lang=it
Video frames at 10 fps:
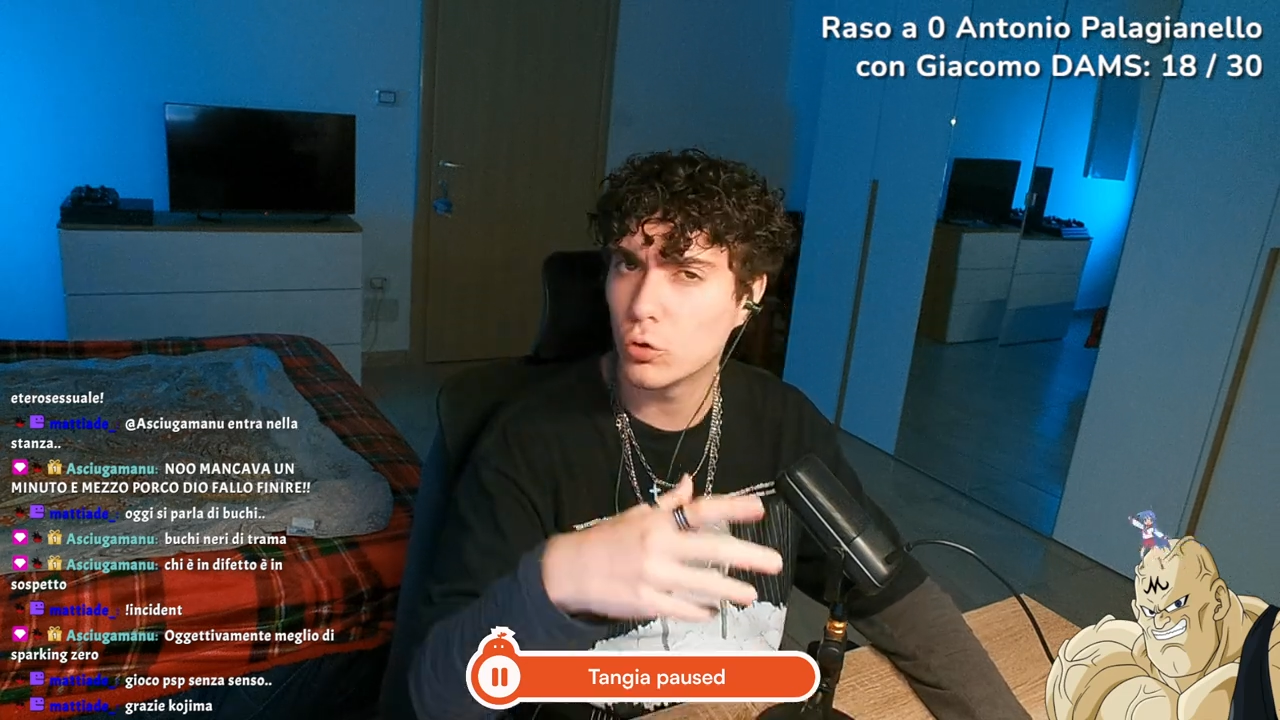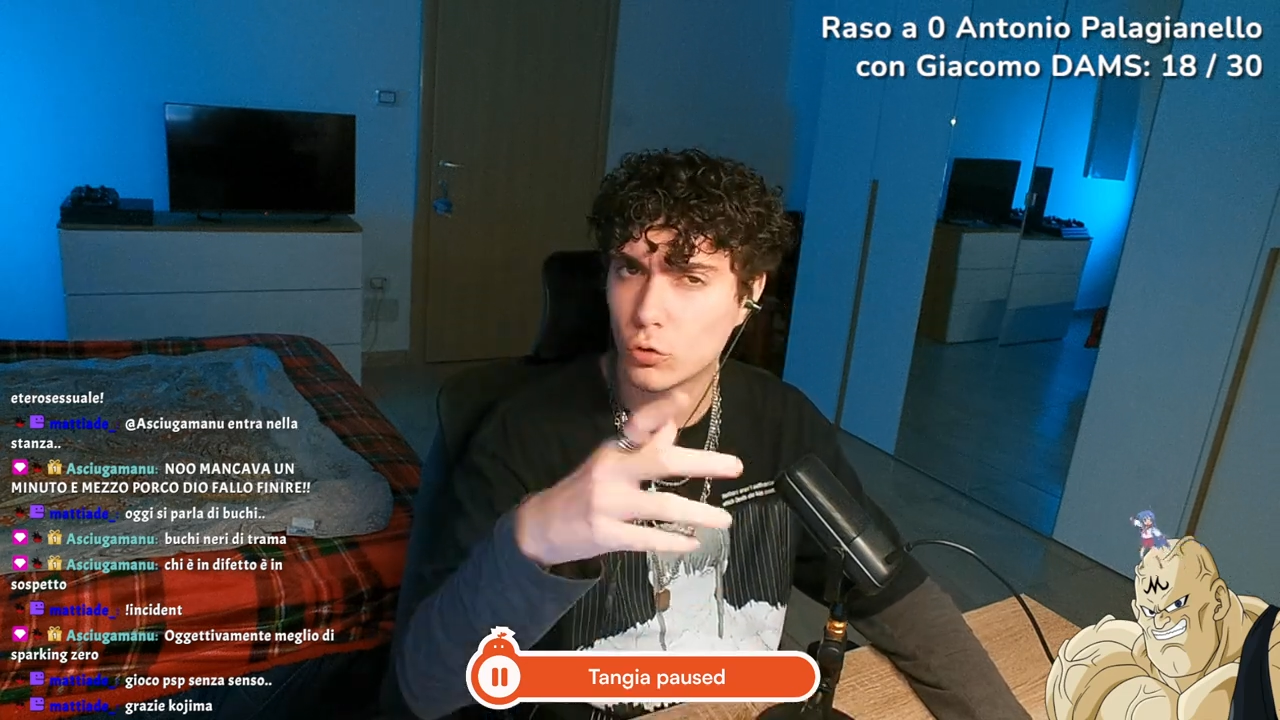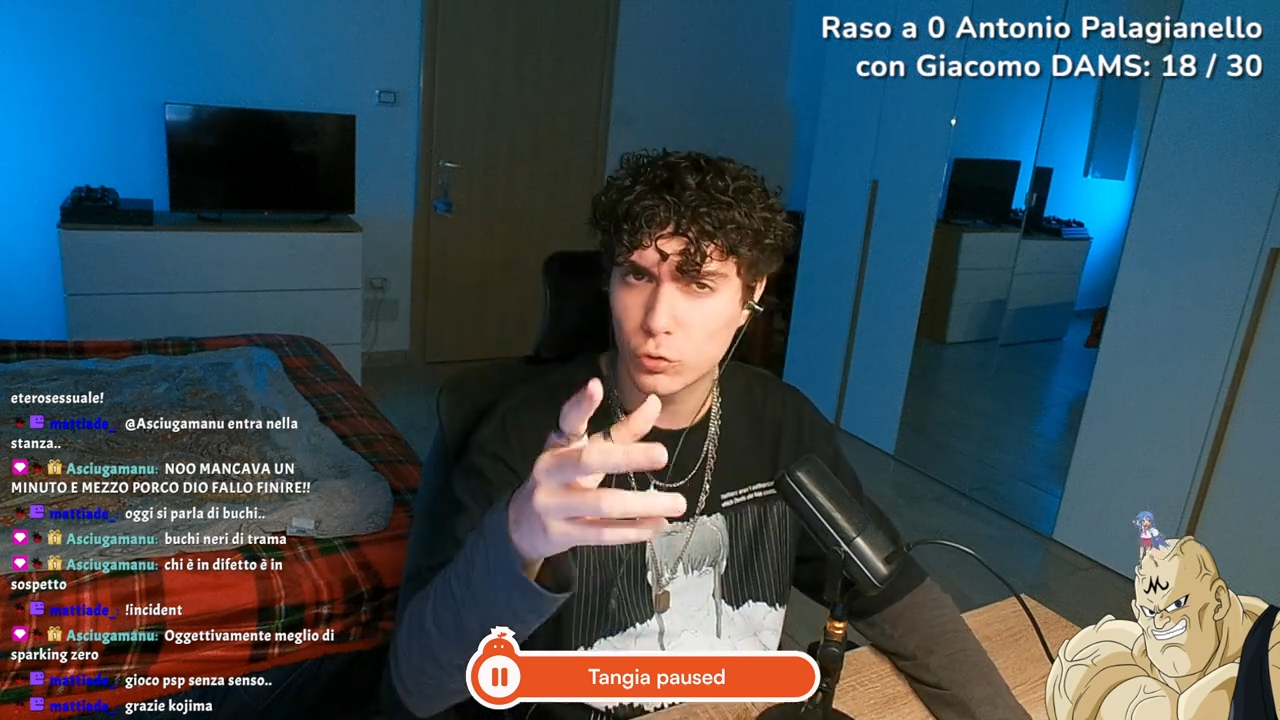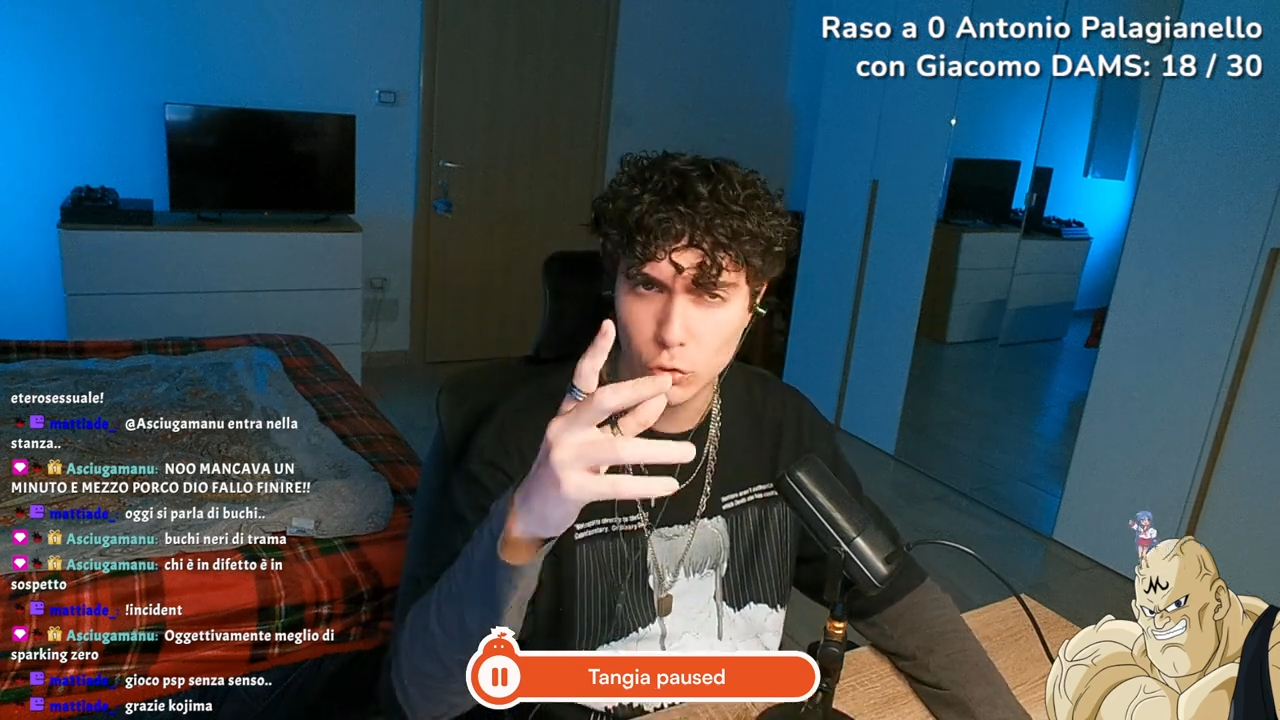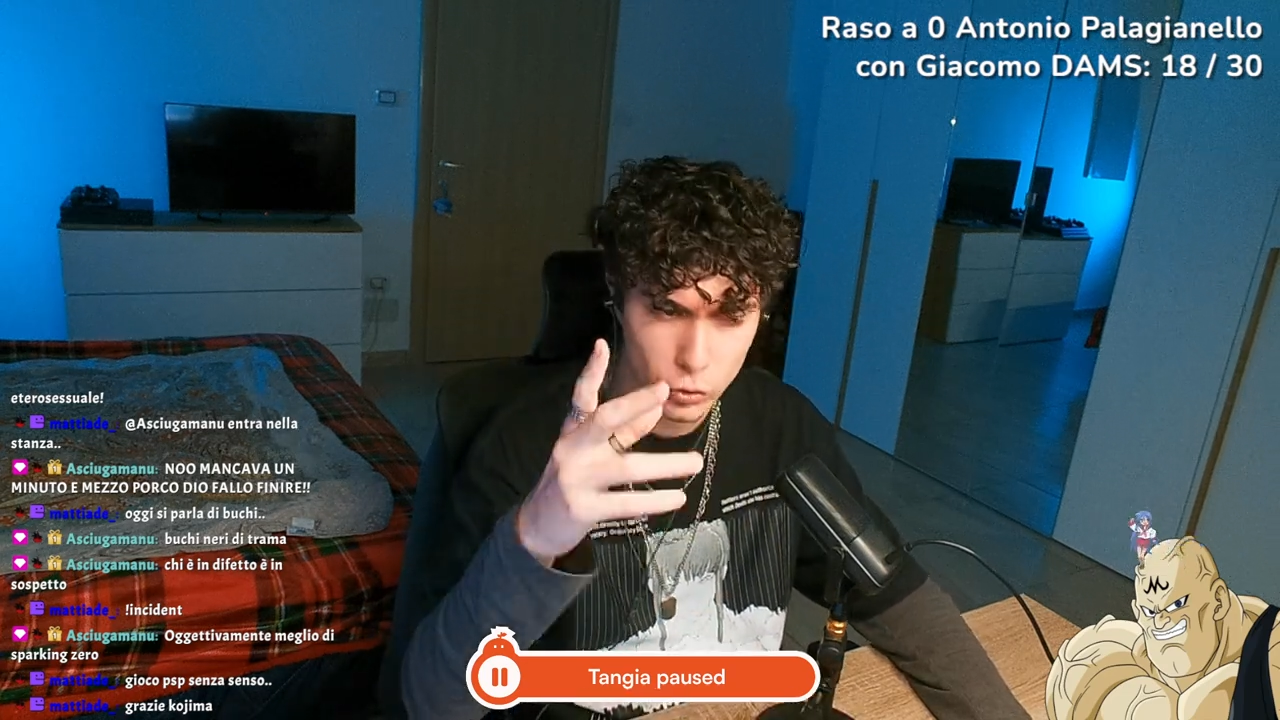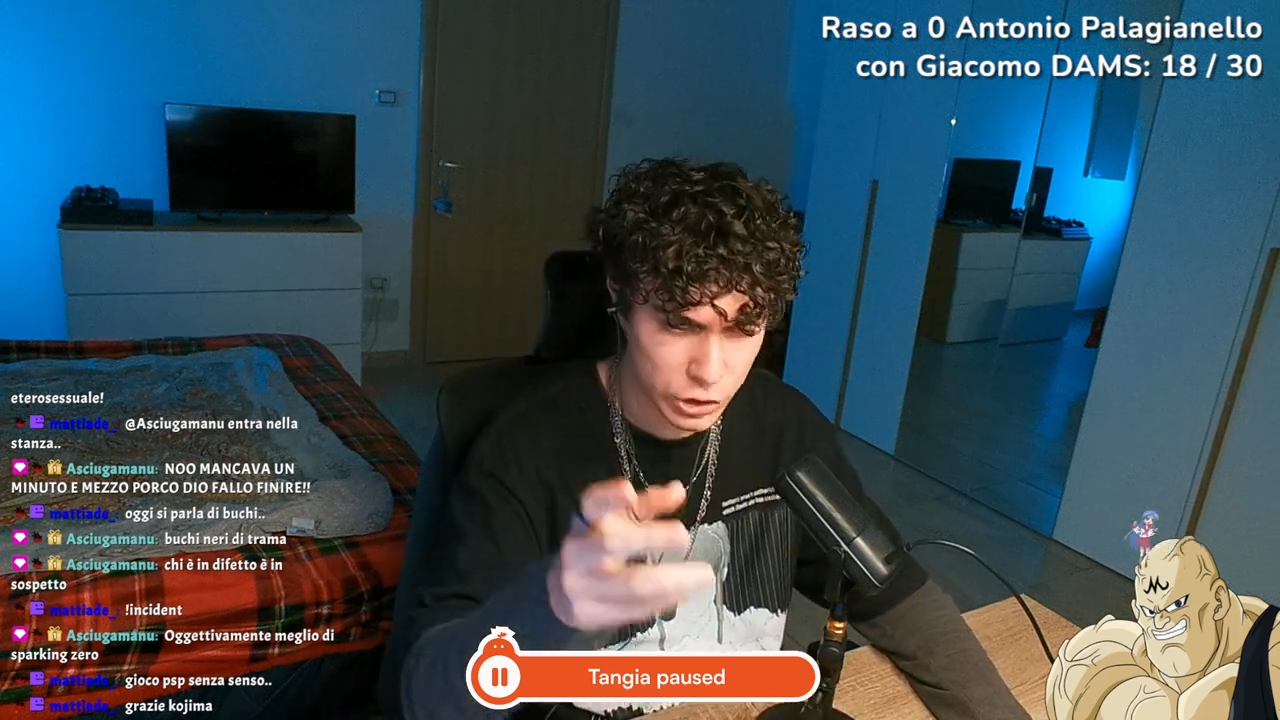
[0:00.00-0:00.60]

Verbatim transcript: scontro con